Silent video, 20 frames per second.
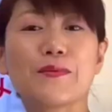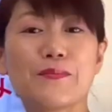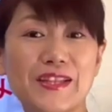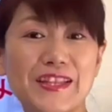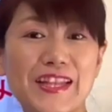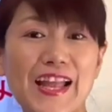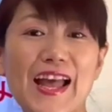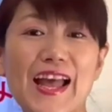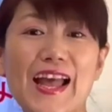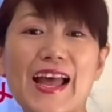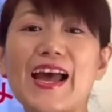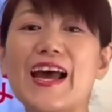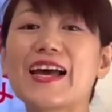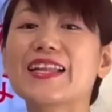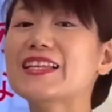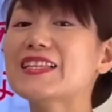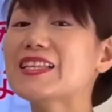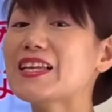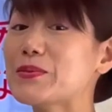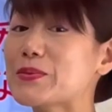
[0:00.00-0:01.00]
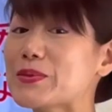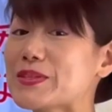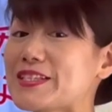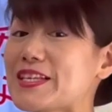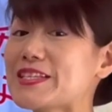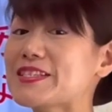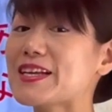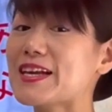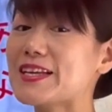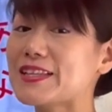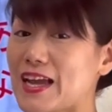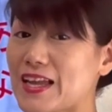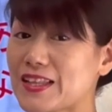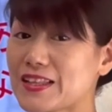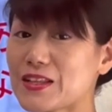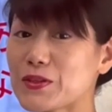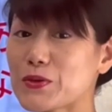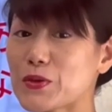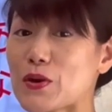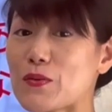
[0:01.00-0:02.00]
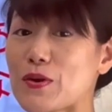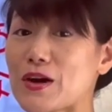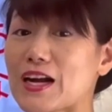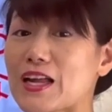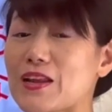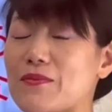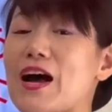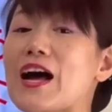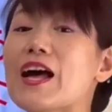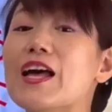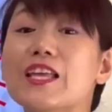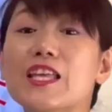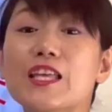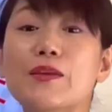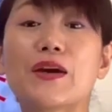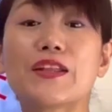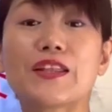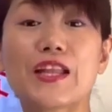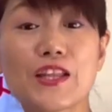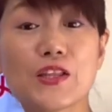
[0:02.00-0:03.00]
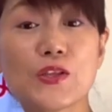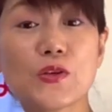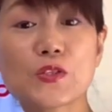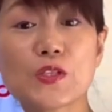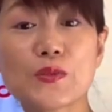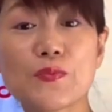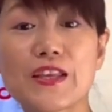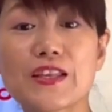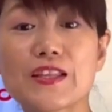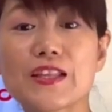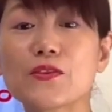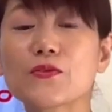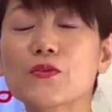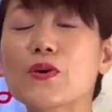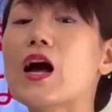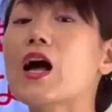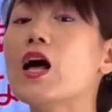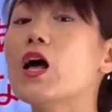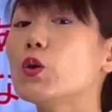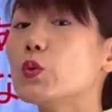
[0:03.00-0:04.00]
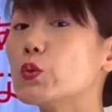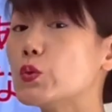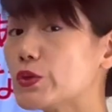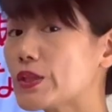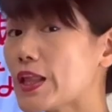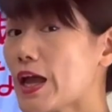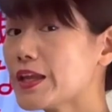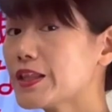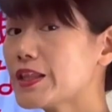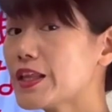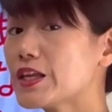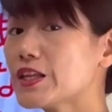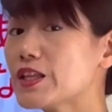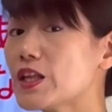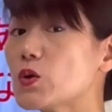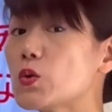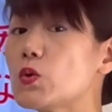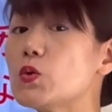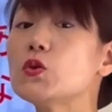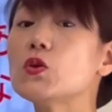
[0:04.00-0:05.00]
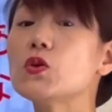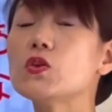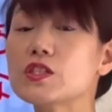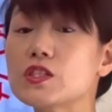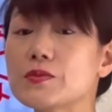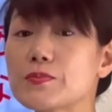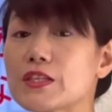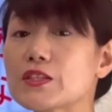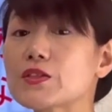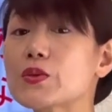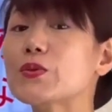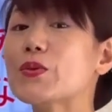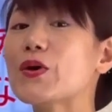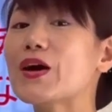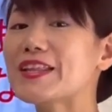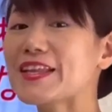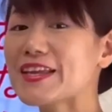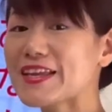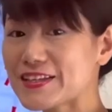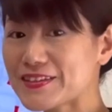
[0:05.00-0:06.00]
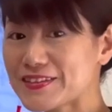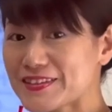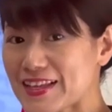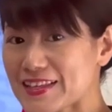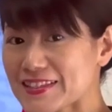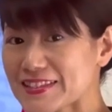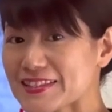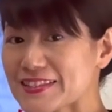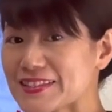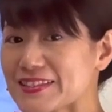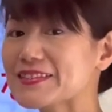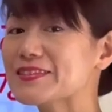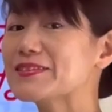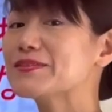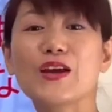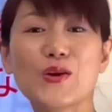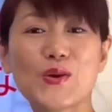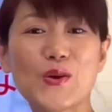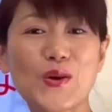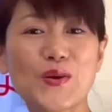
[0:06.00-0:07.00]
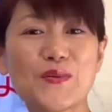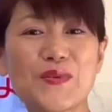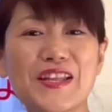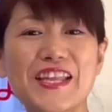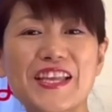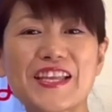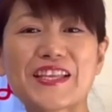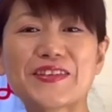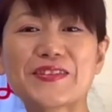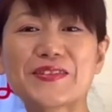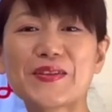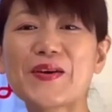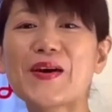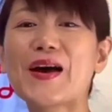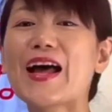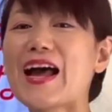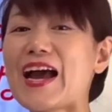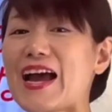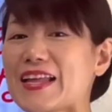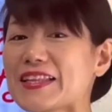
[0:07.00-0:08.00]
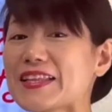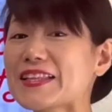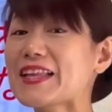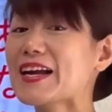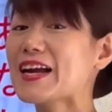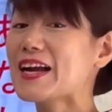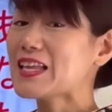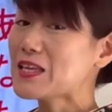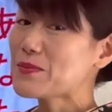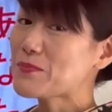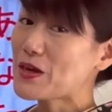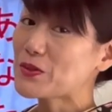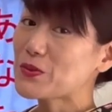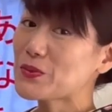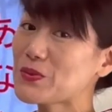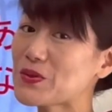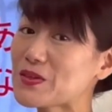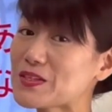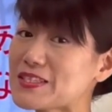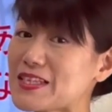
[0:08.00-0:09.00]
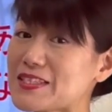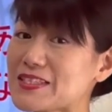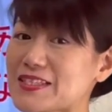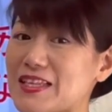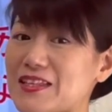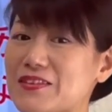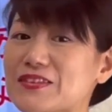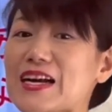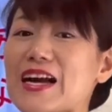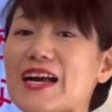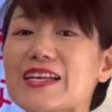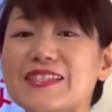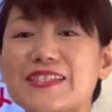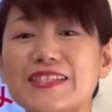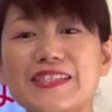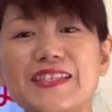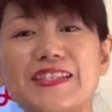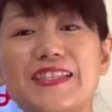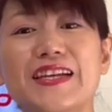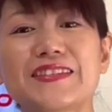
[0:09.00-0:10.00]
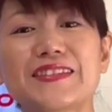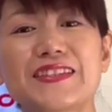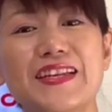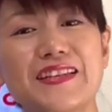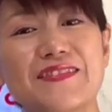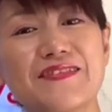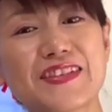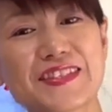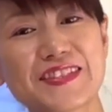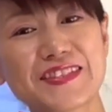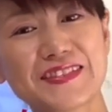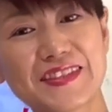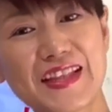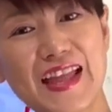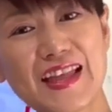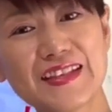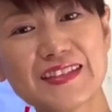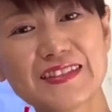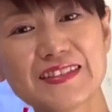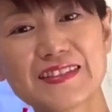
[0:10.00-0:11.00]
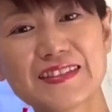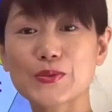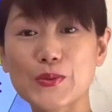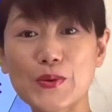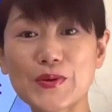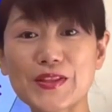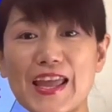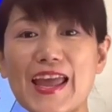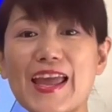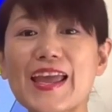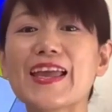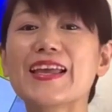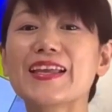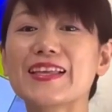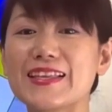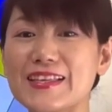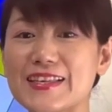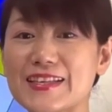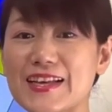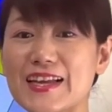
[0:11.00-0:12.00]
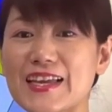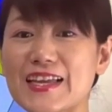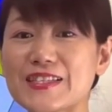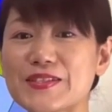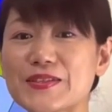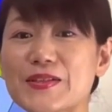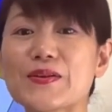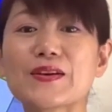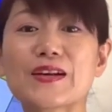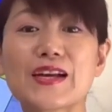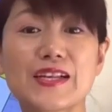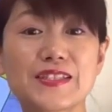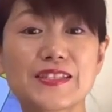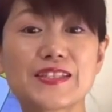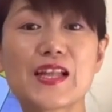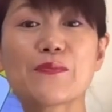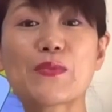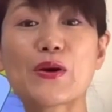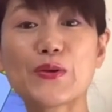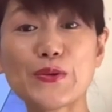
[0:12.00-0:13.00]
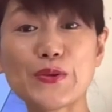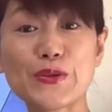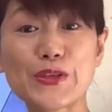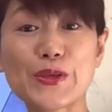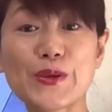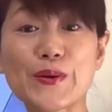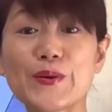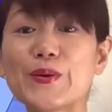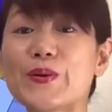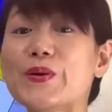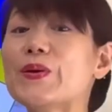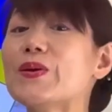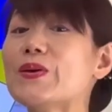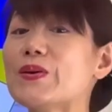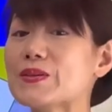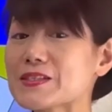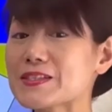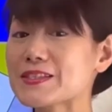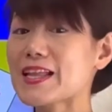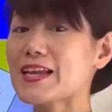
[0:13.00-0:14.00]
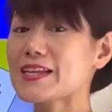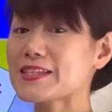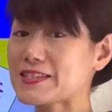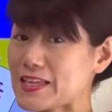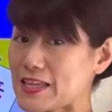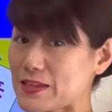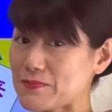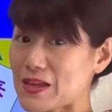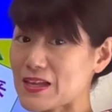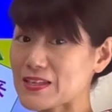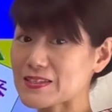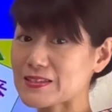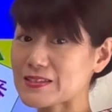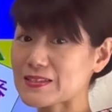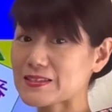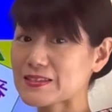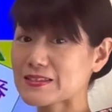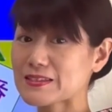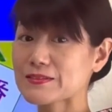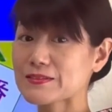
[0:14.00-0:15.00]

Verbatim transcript: またあなたの季節が何なのか分かれば今何をすべきなのか具体的な行動を示すことができるんですここまで聞くとあなたが今どの季節なのか知りたくなりますよねそこで1ヶ月の風玉運気予報をお伝えしています